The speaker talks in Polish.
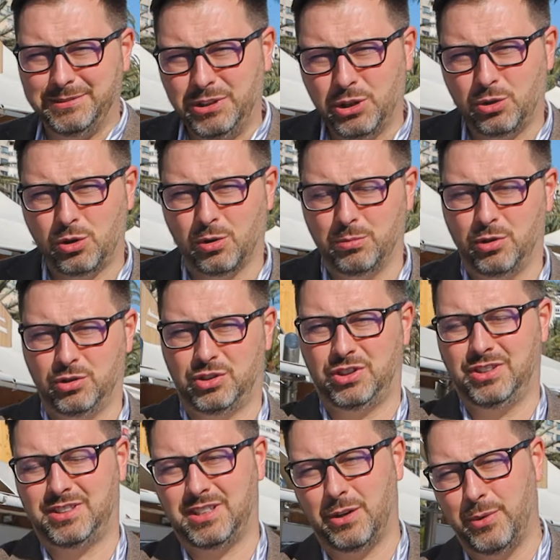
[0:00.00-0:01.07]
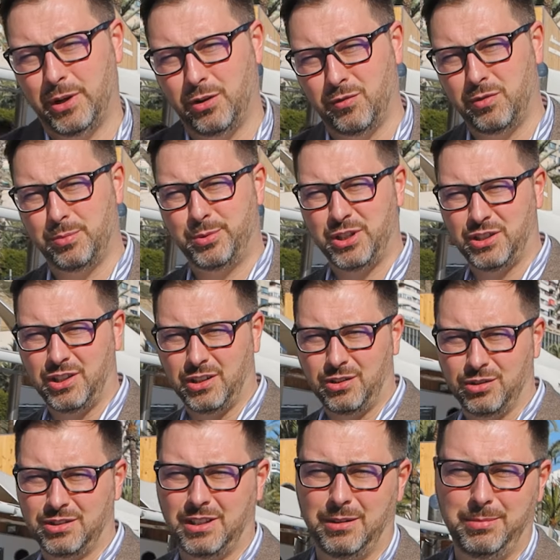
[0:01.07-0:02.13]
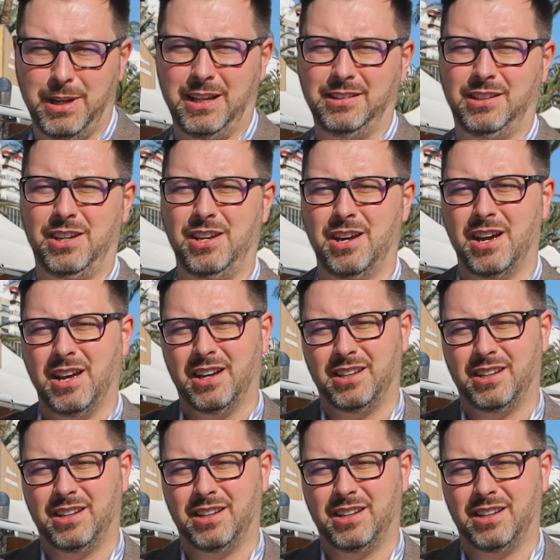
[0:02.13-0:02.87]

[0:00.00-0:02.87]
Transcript: e, nieruchomości z całego wybrzeża Costa Blanki,